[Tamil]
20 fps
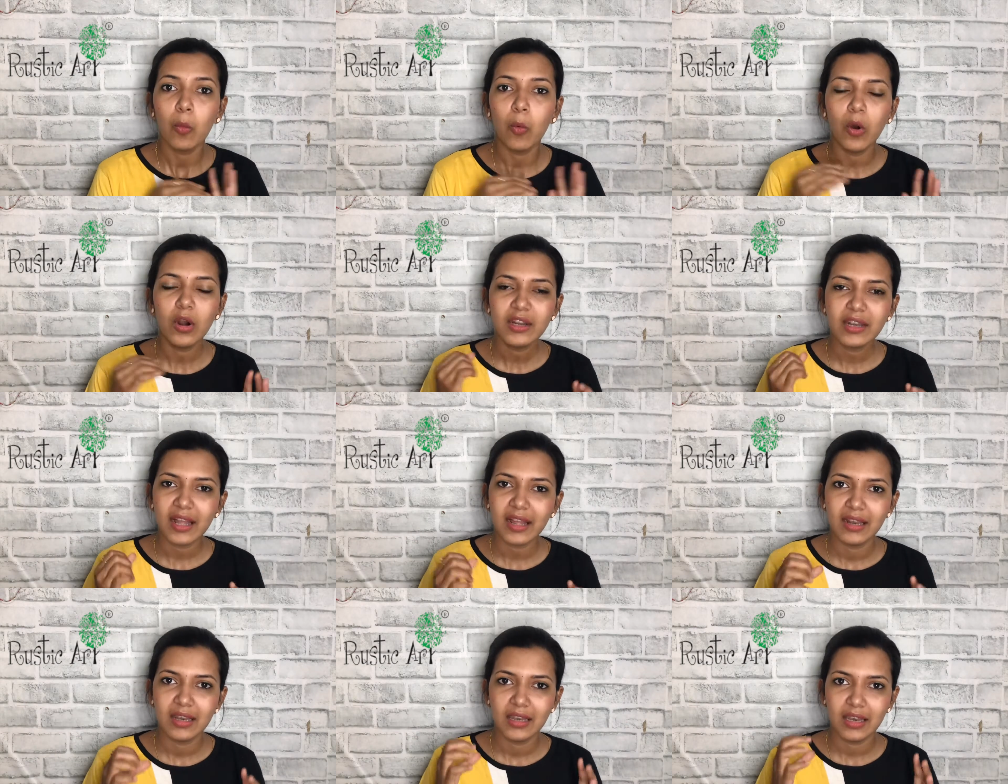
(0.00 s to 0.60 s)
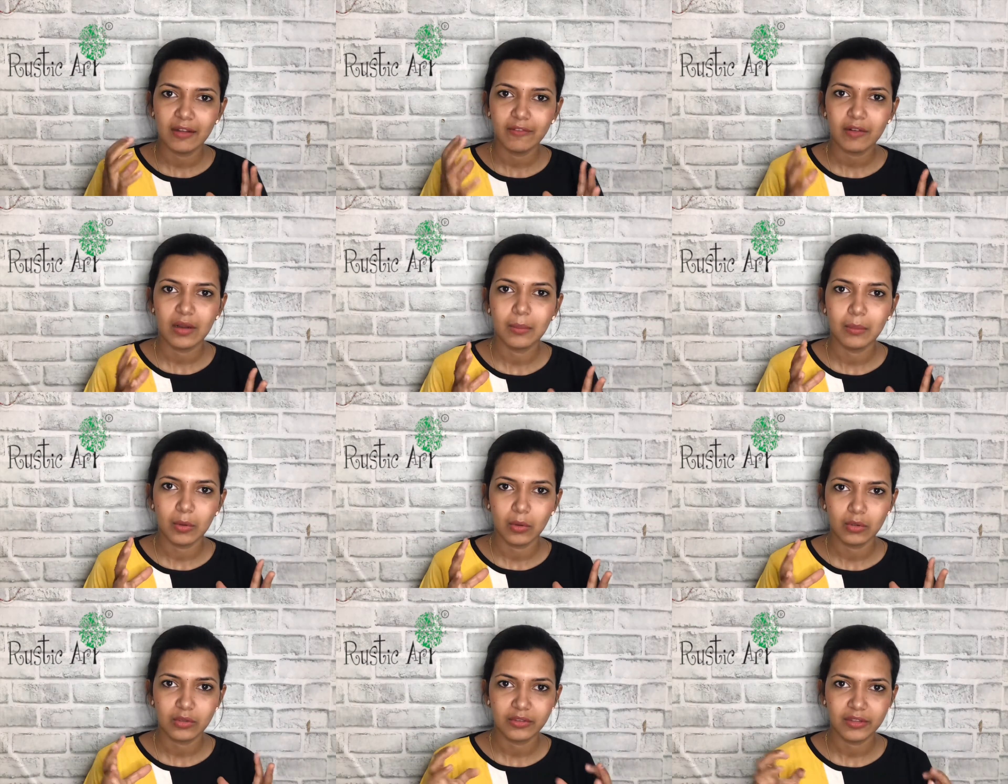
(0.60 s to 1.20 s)
வாட் ஐ லவ்
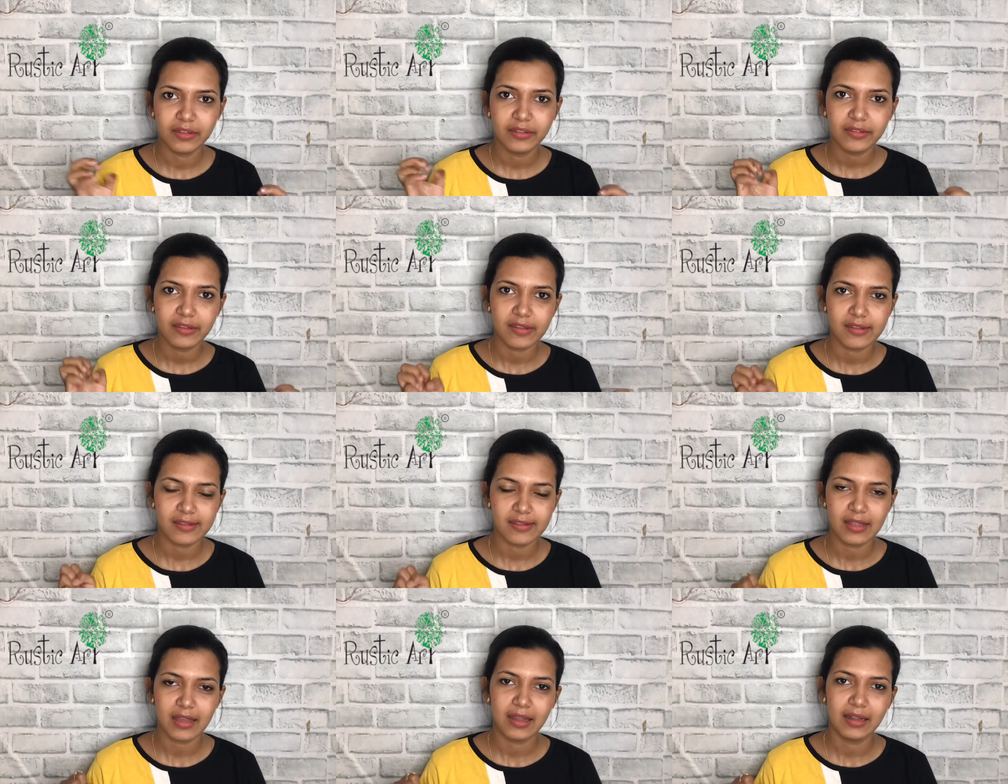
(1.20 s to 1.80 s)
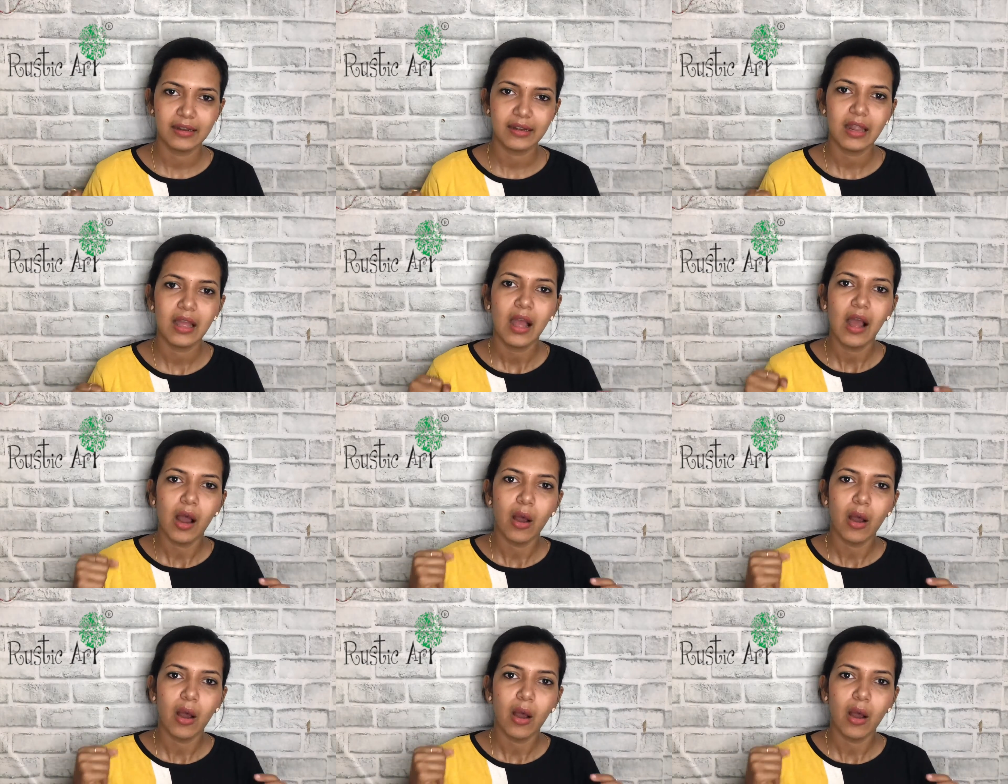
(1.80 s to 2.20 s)
அபவுட் திஸ் இஸ் தட்